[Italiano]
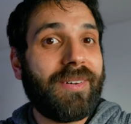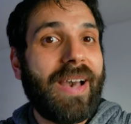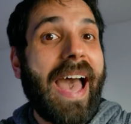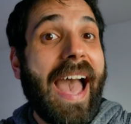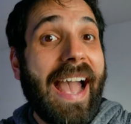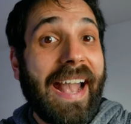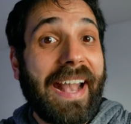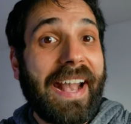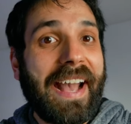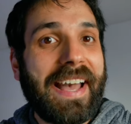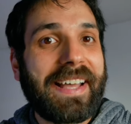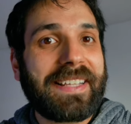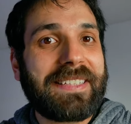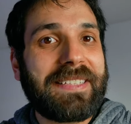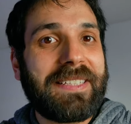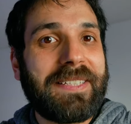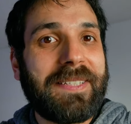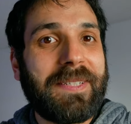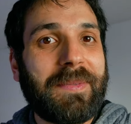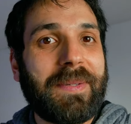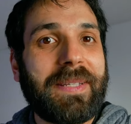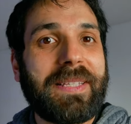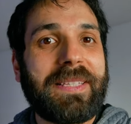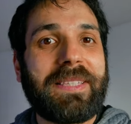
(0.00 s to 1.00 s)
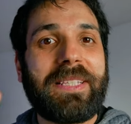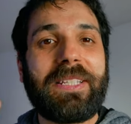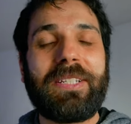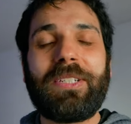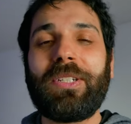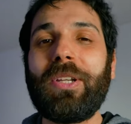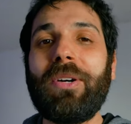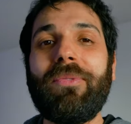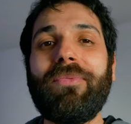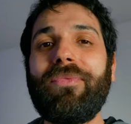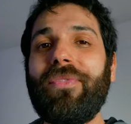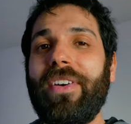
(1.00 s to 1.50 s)
uncut, quindi
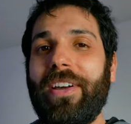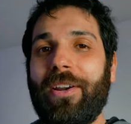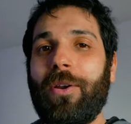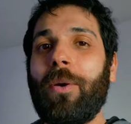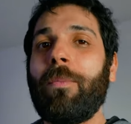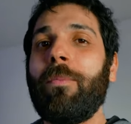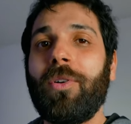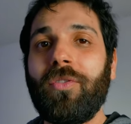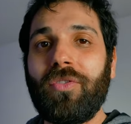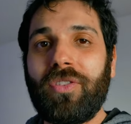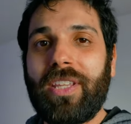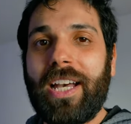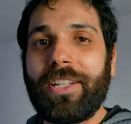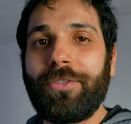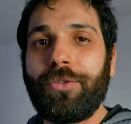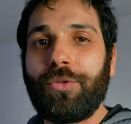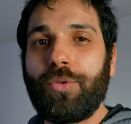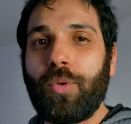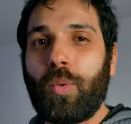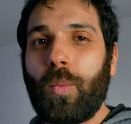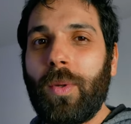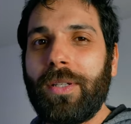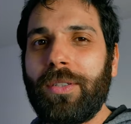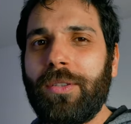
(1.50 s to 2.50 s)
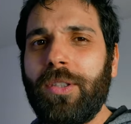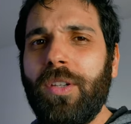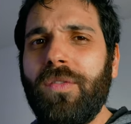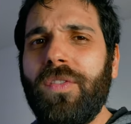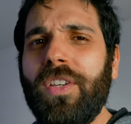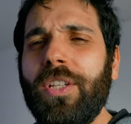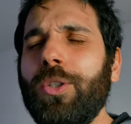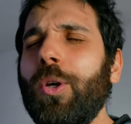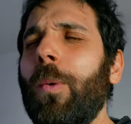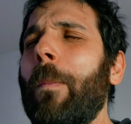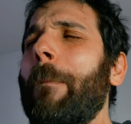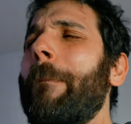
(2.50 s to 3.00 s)
non farò un montaggio su questo
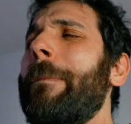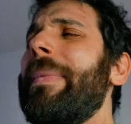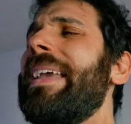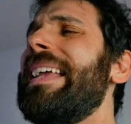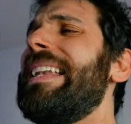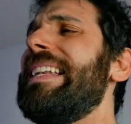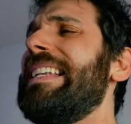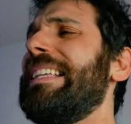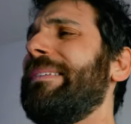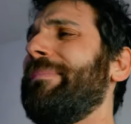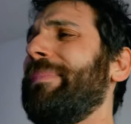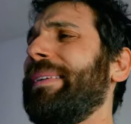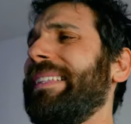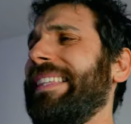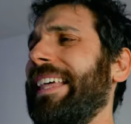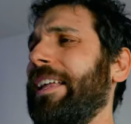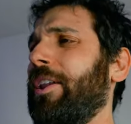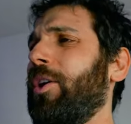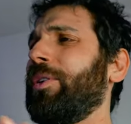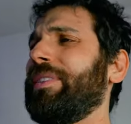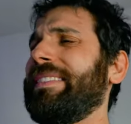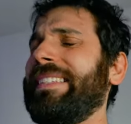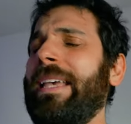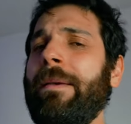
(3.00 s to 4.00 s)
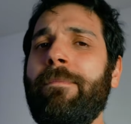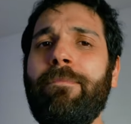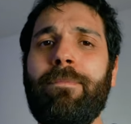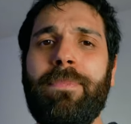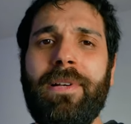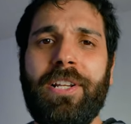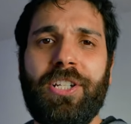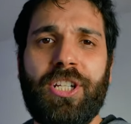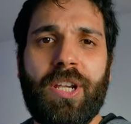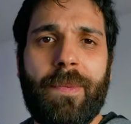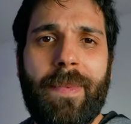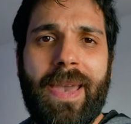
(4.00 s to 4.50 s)
video, mi limiterò
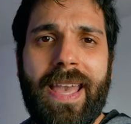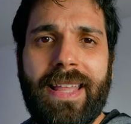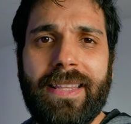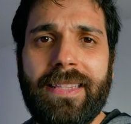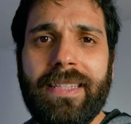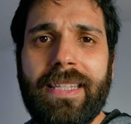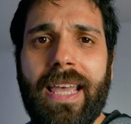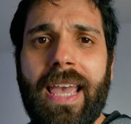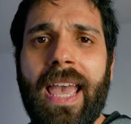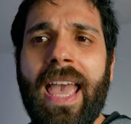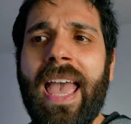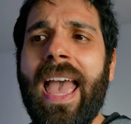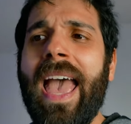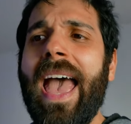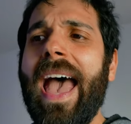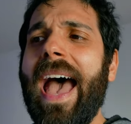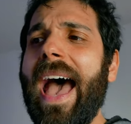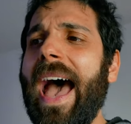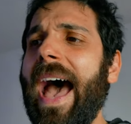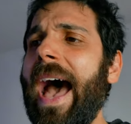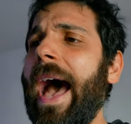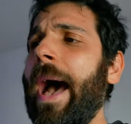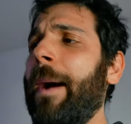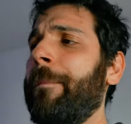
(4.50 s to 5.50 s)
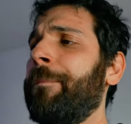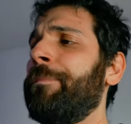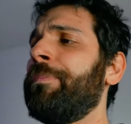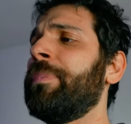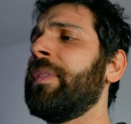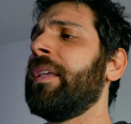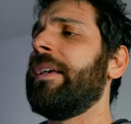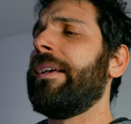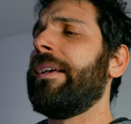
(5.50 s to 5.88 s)
semplicemente a